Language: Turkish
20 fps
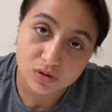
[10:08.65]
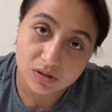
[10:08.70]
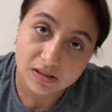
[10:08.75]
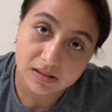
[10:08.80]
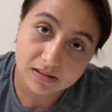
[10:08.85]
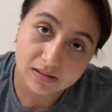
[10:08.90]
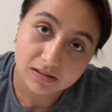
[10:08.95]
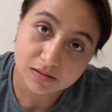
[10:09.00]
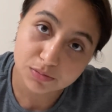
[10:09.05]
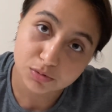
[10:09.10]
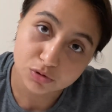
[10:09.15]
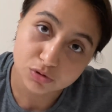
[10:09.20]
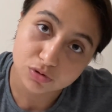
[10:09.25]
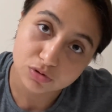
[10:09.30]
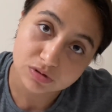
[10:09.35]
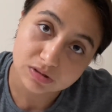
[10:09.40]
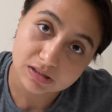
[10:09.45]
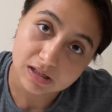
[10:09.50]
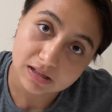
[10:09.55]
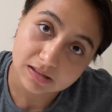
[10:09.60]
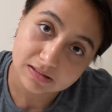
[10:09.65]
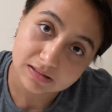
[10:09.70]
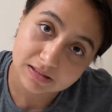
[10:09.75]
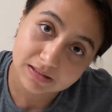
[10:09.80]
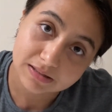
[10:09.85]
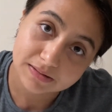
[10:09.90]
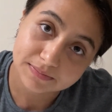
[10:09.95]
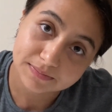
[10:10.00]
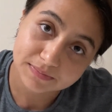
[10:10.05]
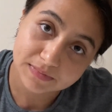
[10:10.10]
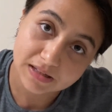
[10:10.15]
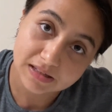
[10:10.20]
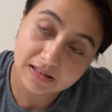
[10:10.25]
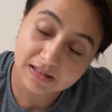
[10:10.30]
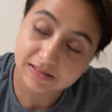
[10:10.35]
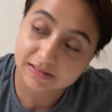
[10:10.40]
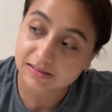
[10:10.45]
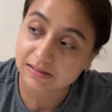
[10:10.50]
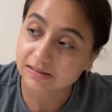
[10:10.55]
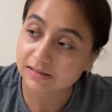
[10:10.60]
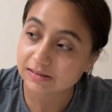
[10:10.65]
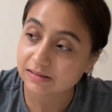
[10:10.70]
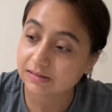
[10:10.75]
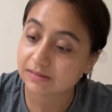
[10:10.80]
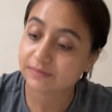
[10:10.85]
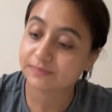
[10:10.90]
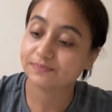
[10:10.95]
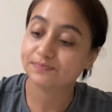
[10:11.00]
kanalı buldunuz artık. Ne dersiniz?